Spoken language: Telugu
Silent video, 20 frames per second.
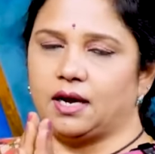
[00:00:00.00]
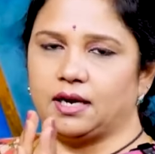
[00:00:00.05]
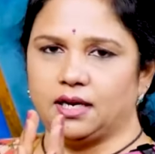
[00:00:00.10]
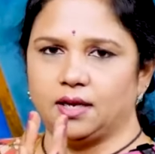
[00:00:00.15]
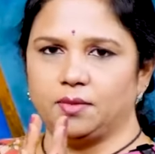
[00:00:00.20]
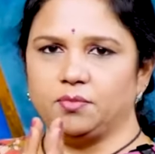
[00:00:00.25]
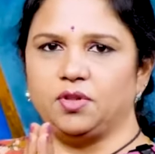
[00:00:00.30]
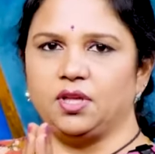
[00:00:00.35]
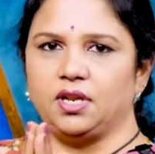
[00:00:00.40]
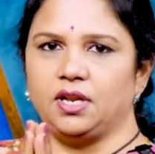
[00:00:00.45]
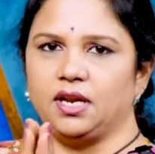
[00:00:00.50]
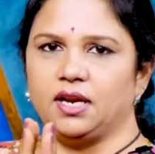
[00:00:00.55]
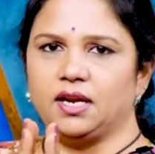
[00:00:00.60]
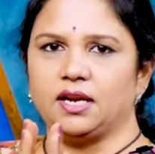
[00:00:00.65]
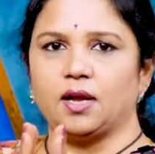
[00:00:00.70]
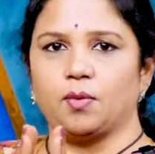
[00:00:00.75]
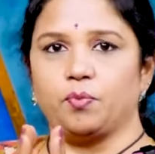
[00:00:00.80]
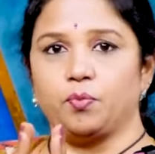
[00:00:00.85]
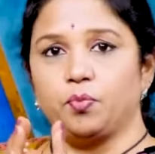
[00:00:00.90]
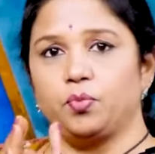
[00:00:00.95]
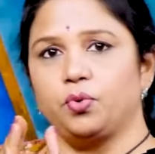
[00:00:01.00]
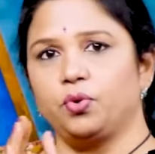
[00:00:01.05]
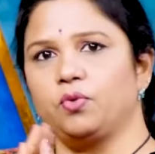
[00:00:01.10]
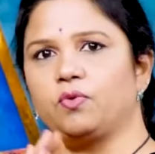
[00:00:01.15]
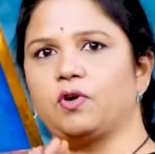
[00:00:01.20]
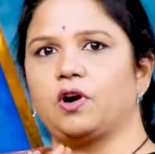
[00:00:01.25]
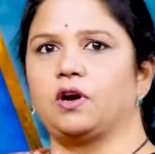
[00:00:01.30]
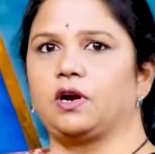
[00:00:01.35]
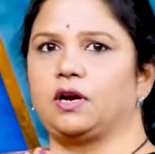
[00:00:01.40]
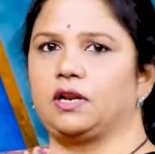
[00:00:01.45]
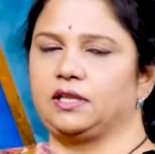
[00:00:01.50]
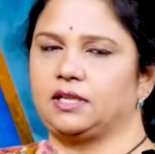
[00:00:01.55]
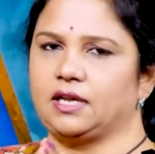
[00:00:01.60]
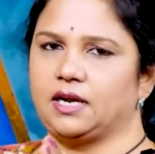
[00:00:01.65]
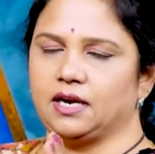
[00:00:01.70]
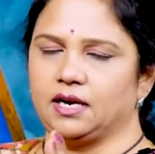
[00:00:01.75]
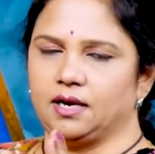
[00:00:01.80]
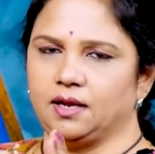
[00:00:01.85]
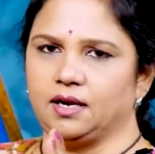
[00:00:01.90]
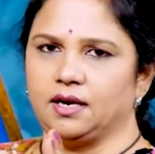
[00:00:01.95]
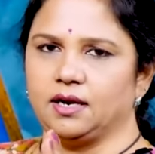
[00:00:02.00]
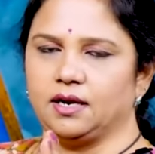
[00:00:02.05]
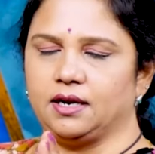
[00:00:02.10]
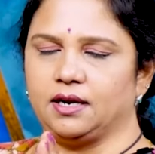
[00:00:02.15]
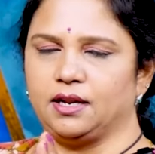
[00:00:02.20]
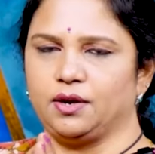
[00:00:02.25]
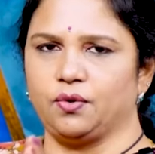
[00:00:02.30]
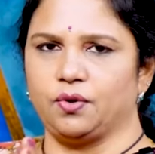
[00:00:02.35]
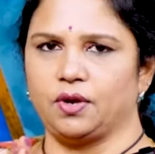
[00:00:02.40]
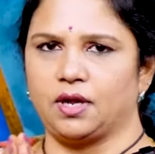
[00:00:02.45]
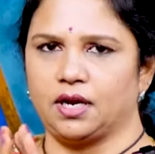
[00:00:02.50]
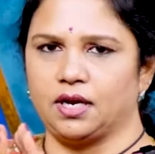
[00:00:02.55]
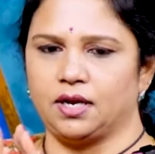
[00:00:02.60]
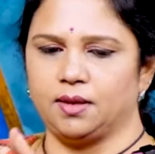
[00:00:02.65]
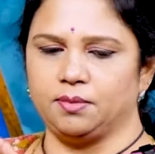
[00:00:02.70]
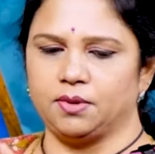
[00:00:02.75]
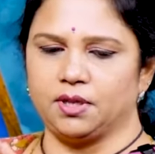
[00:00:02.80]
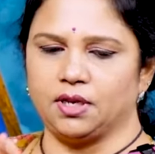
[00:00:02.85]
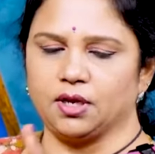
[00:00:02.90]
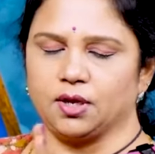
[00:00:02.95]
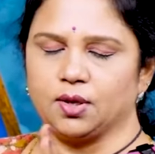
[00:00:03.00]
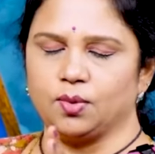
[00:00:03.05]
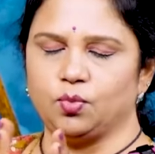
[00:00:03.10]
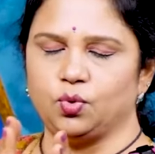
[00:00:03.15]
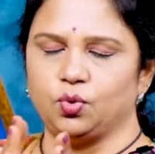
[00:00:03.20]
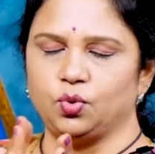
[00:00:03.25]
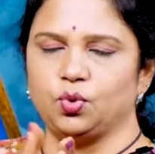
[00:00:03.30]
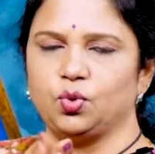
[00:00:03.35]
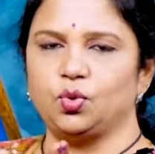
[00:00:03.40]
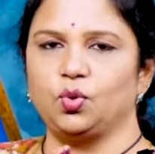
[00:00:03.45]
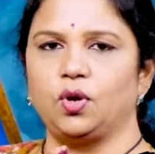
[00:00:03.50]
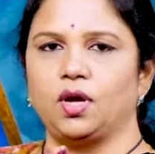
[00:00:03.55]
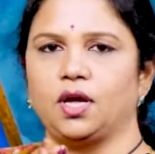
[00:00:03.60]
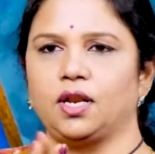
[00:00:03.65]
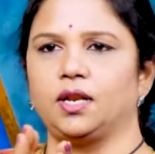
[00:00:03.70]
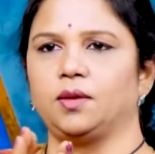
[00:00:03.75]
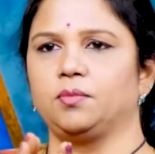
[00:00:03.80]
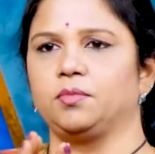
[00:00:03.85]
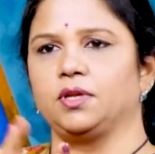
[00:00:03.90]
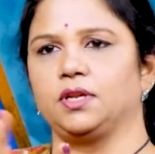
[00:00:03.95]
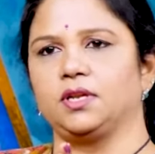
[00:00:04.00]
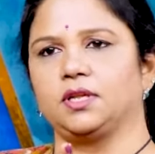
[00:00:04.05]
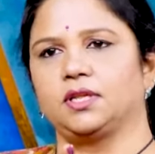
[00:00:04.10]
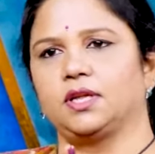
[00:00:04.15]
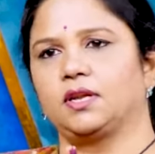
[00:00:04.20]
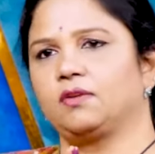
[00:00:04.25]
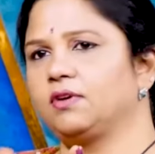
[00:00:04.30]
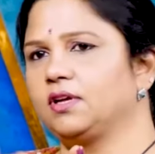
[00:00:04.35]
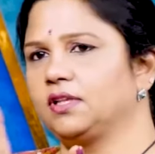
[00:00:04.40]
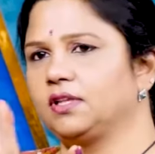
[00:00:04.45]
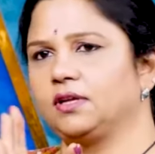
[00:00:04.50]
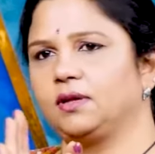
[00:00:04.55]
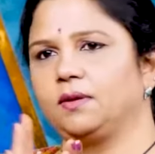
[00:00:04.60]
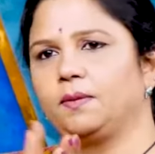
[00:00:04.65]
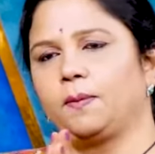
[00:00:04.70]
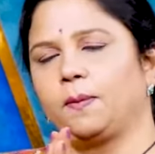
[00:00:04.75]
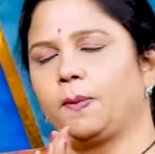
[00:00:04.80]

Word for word: అన్నం తినేటప్పుడు వాటర్ తాగడం కంటే కూడా అన్నం తినక ముందు అన్నం తిన్న తర్వాత